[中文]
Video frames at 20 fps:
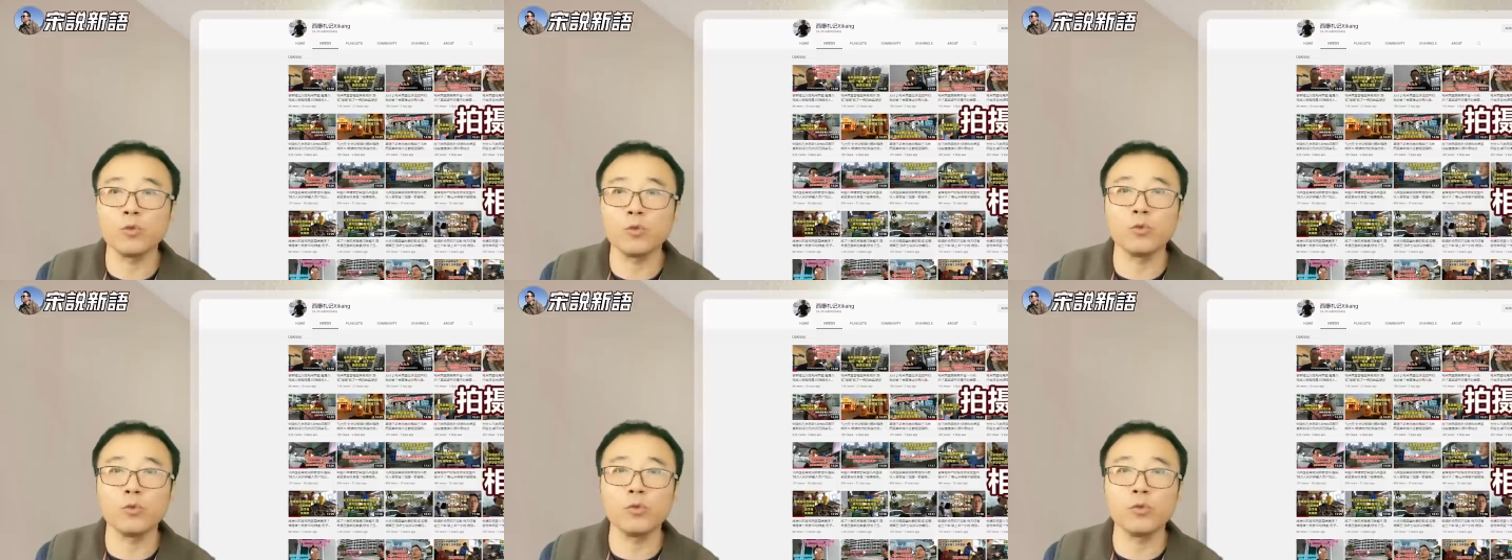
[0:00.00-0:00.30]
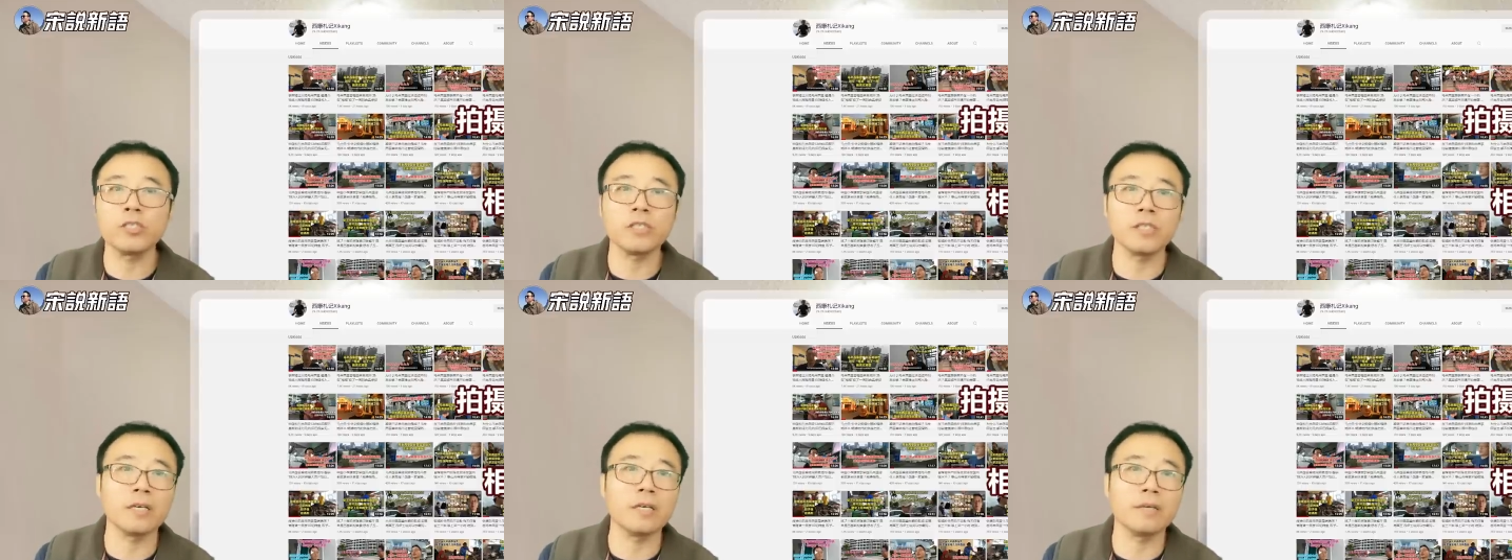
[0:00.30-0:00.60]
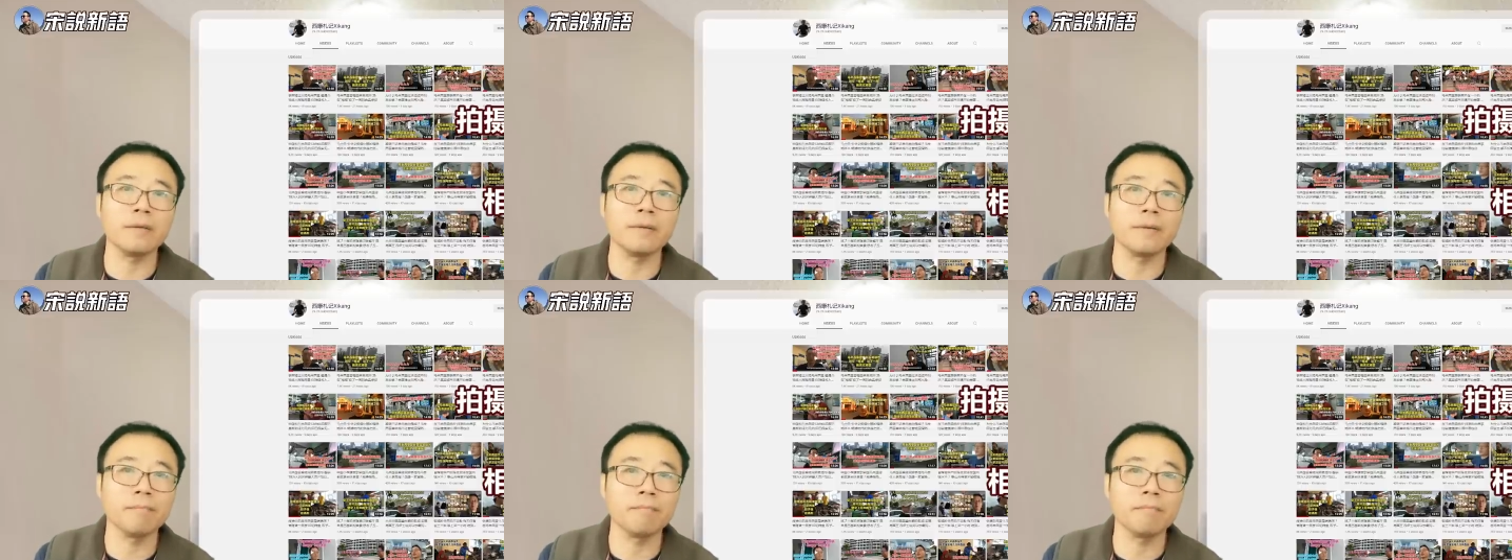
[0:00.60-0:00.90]
取舍，
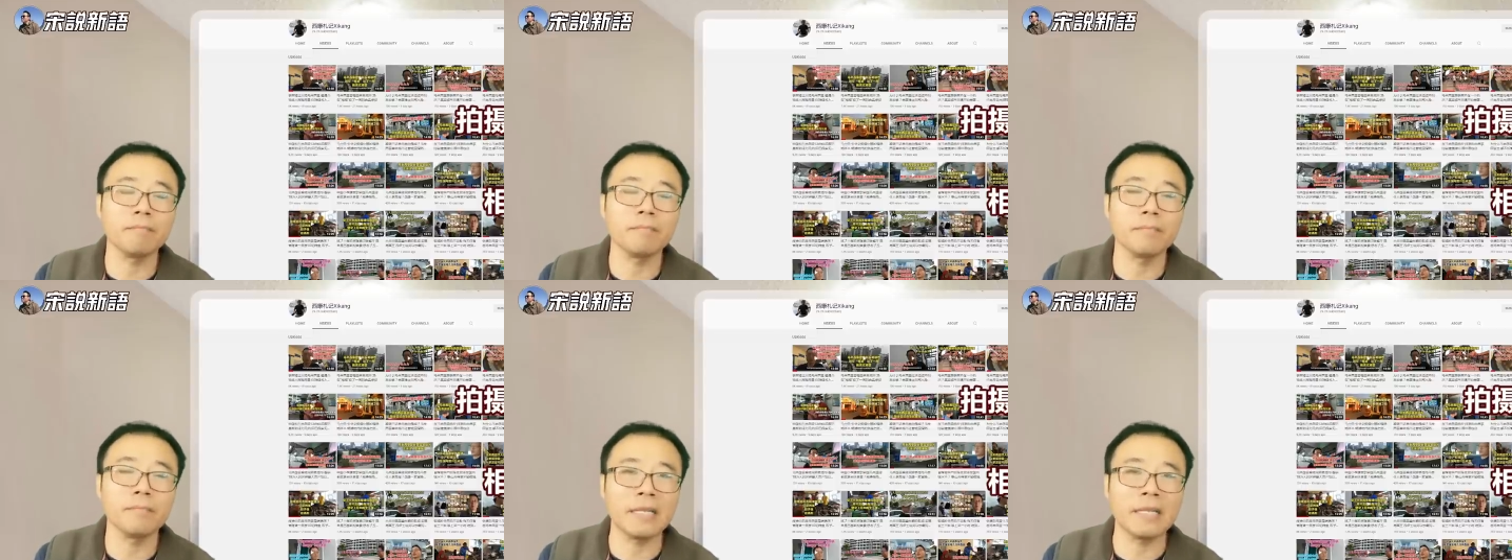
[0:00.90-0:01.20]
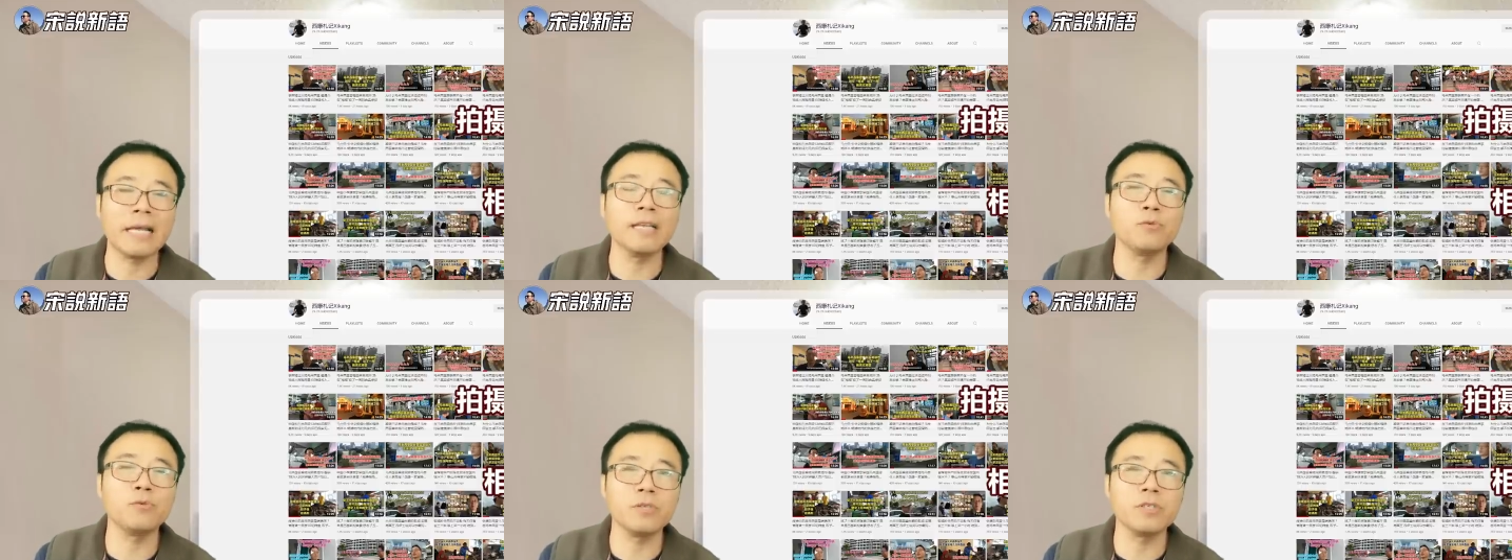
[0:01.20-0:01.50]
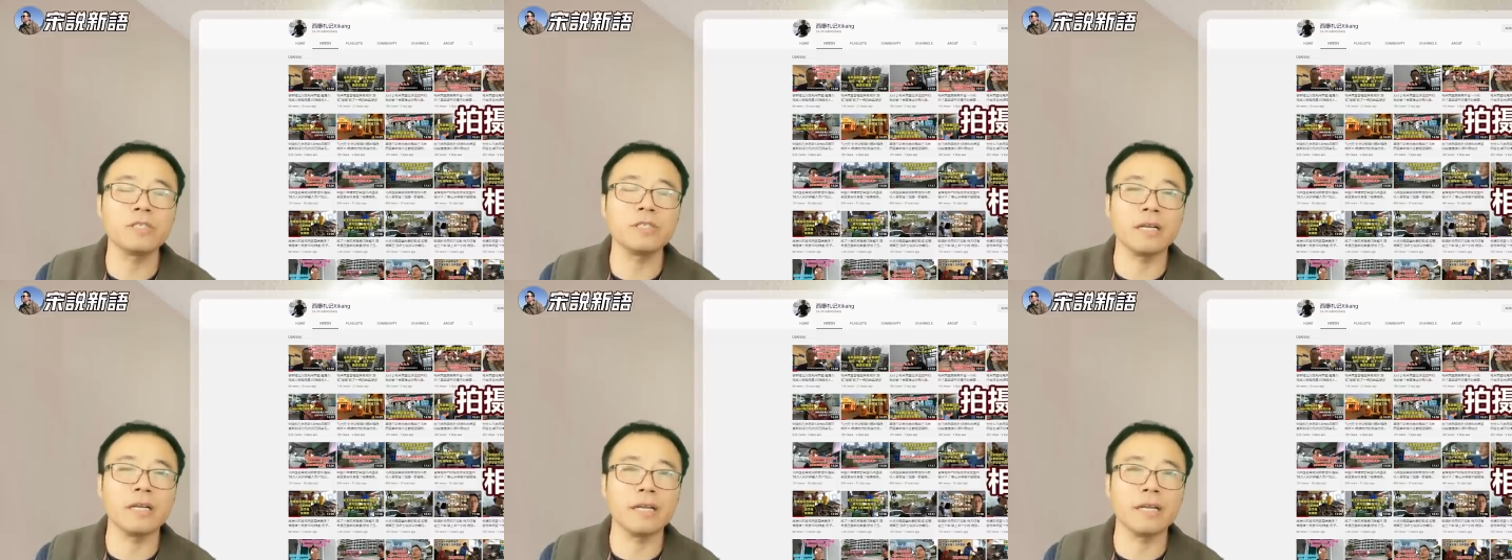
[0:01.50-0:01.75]
难以取舍